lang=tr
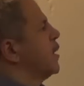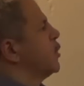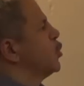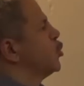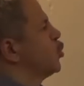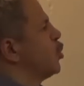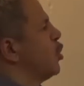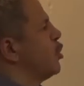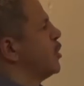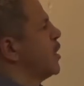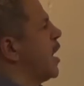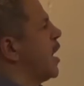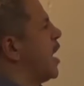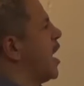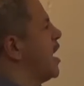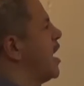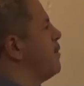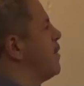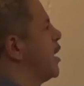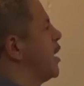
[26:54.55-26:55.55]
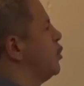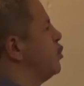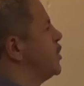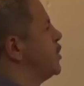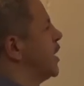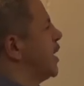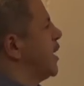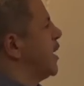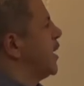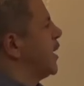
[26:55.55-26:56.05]
Sonra Hayber
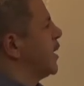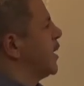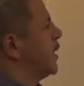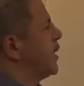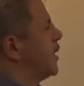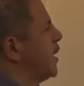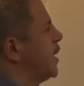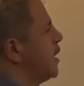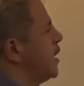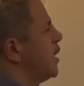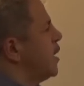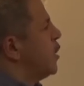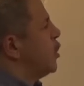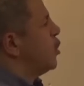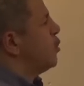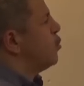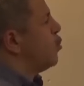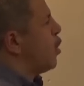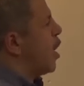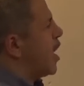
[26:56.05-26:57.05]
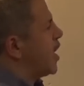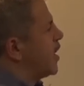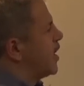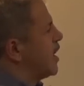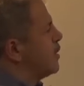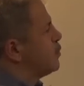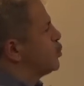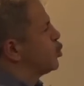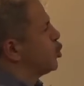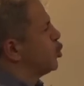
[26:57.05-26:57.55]
üzerine gitti.
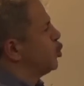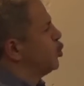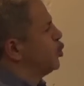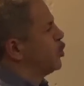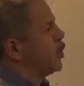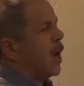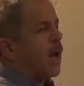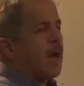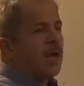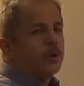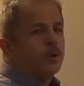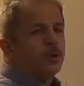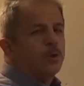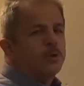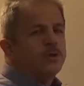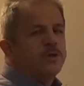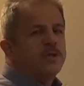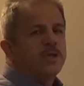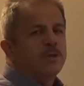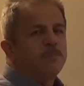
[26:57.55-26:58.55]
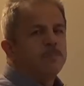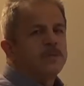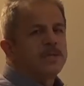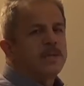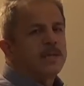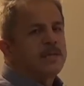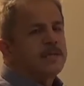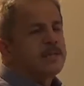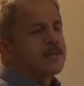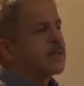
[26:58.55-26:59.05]
Muharrem sonuydu.
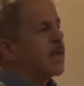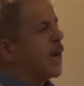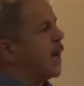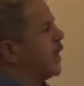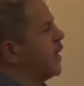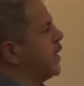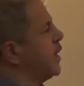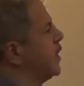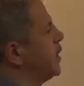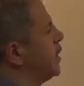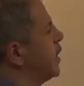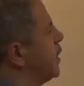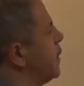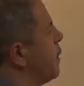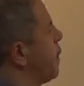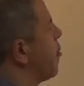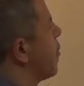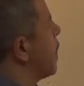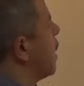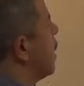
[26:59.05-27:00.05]
628 tarihiydi.